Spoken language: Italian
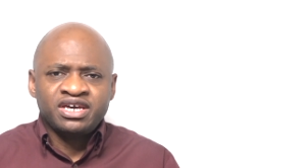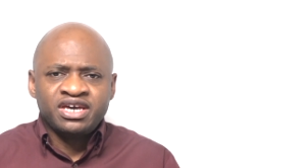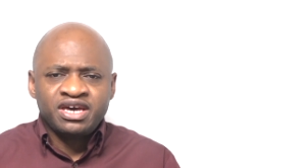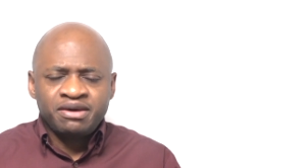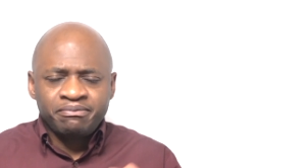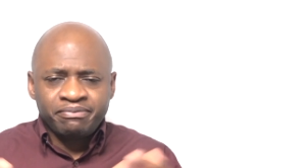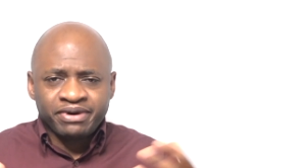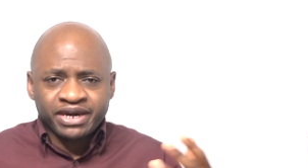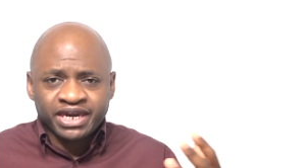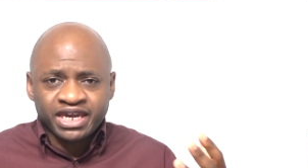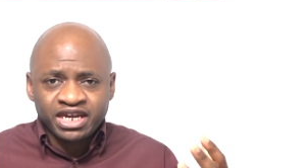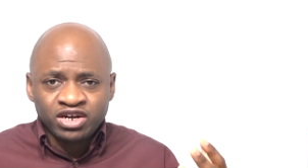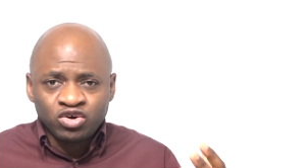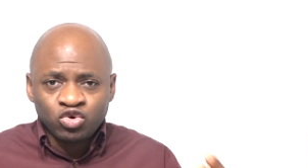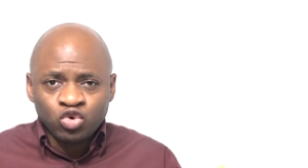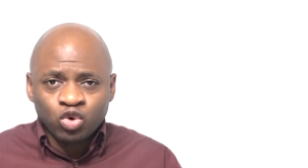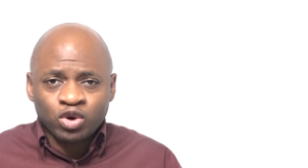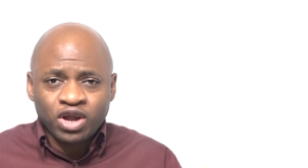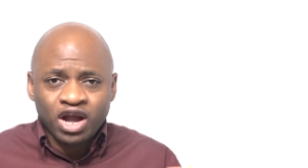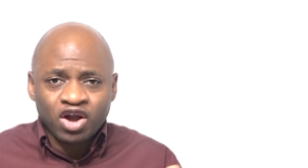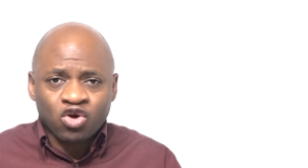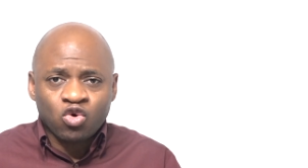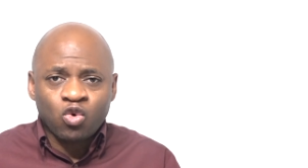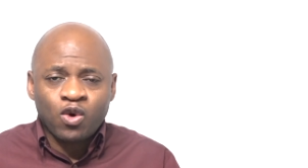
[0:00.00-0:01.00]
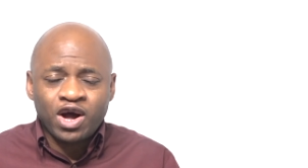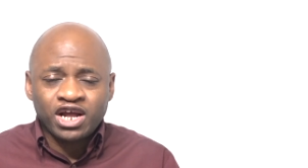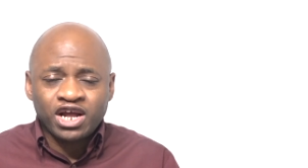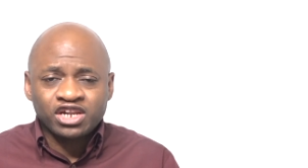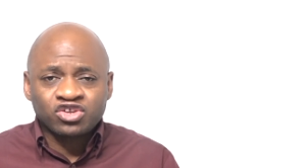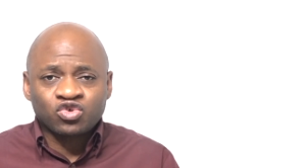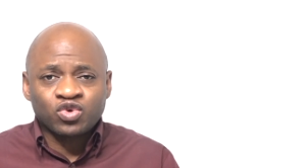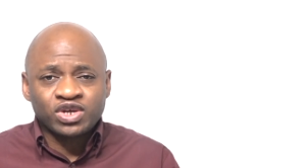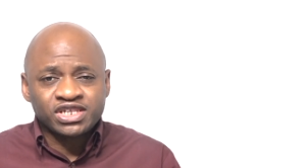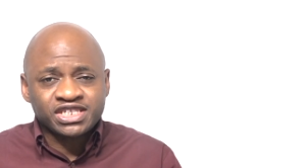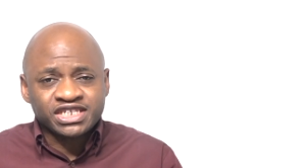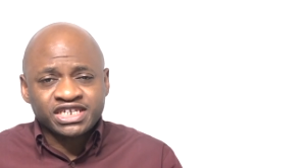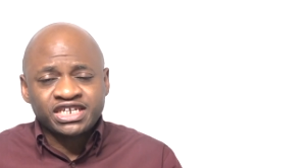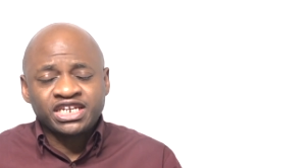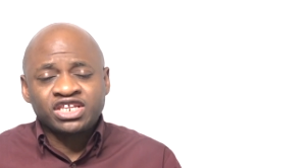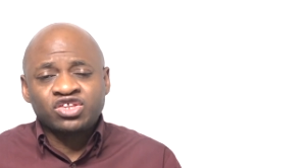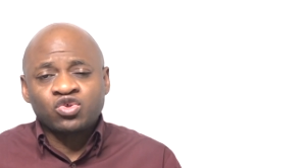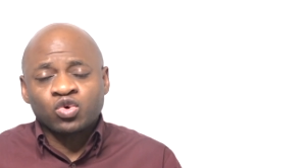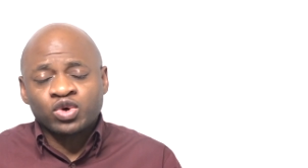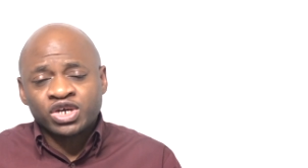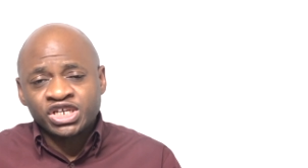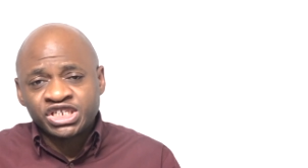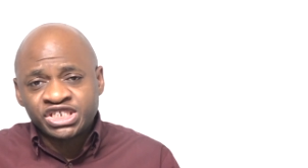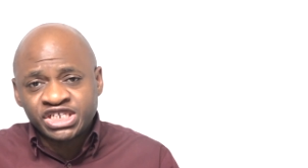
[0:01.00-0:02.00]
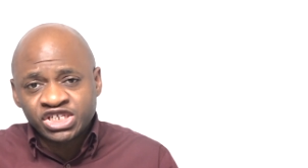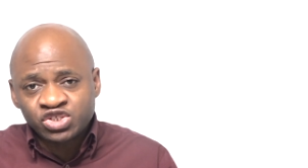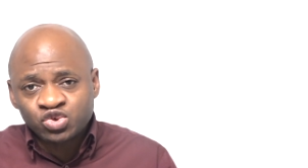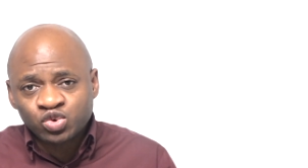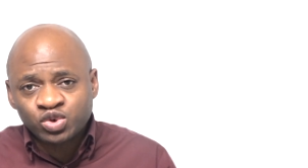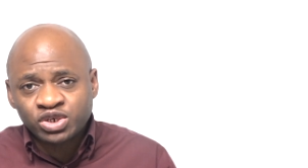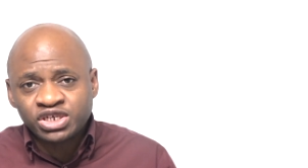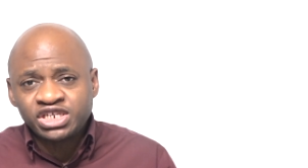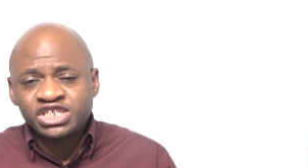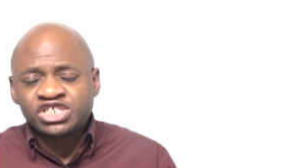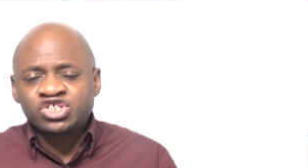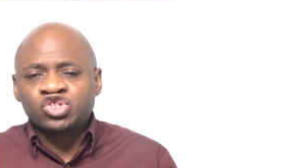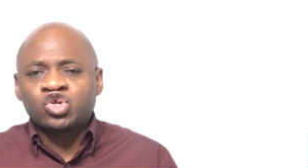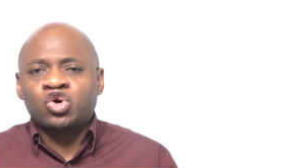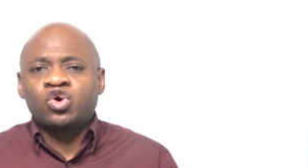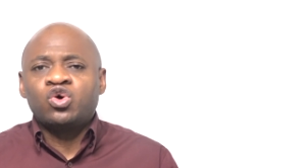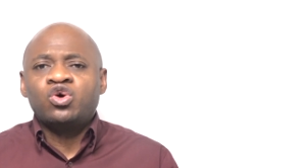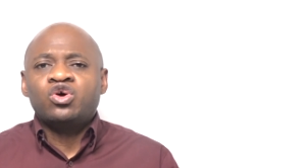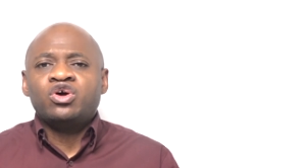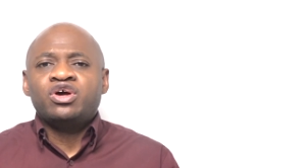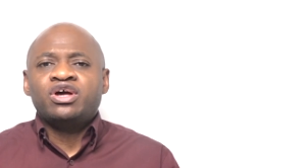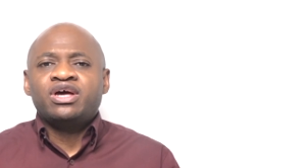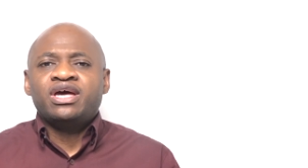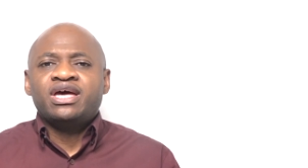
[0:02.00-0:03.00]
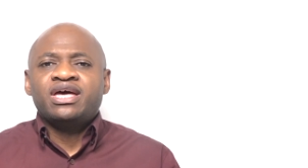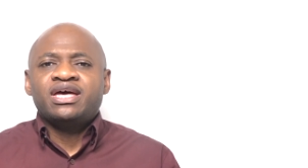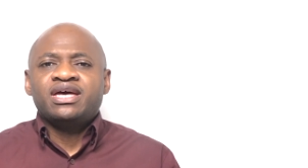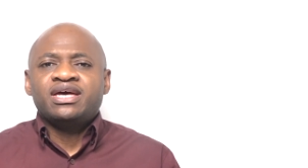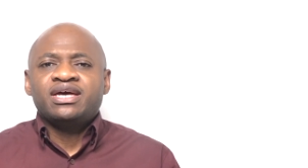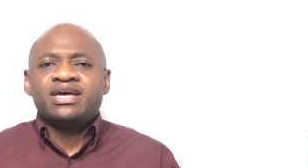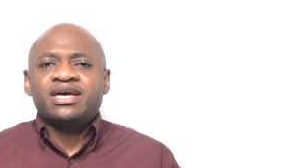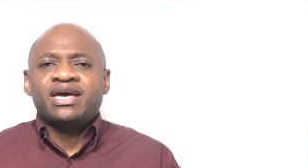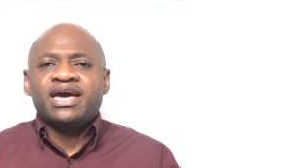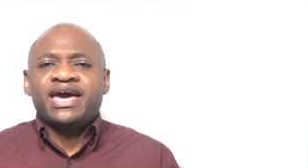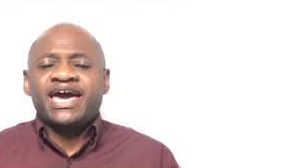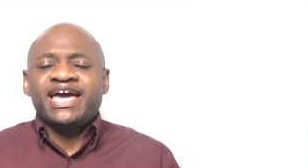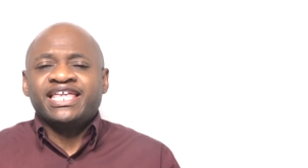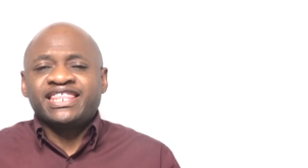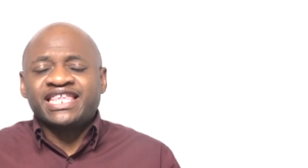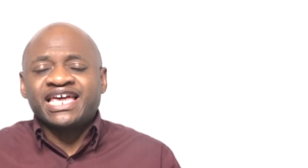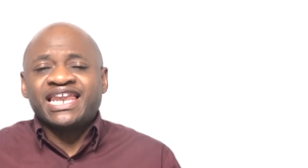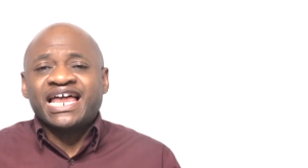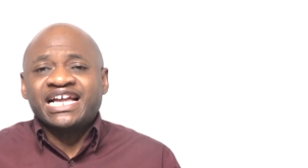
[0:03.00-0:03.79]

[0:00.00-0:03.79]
Perché in Luca 4 è scritto che Gesù Cristo è della